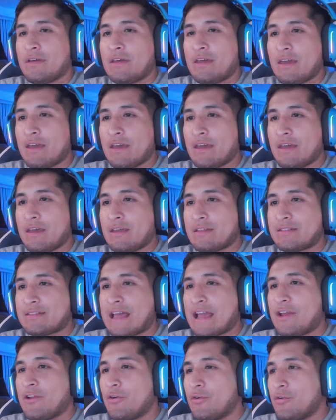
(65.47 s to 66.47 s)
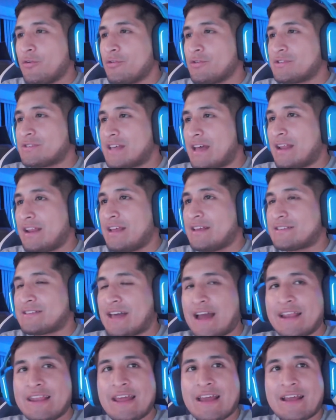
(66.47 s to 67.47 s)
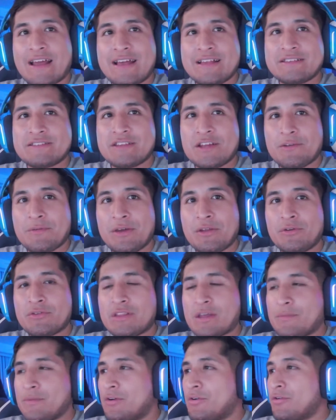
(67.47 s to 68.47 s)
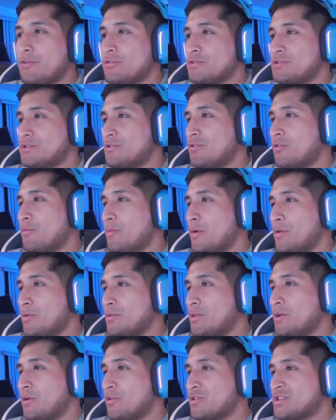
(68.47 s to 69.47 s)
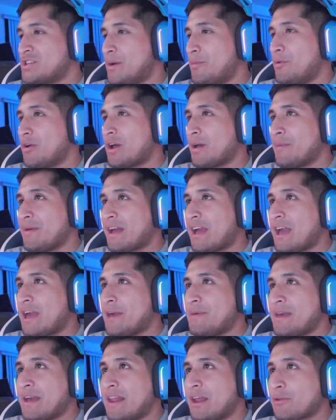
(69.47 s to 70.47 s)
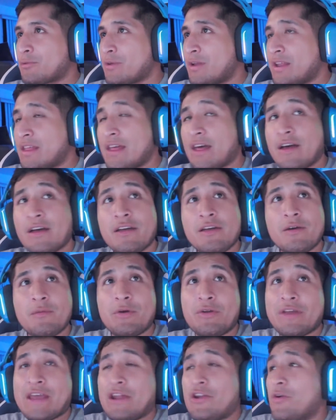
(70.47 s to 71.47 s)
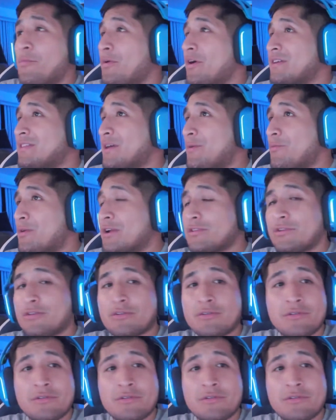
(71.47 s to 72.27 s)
Eh, González, alias Cancerbero, también conocido como el único chamo que me cae bien en la actualidad. Bueno, ya no, porque está muerto.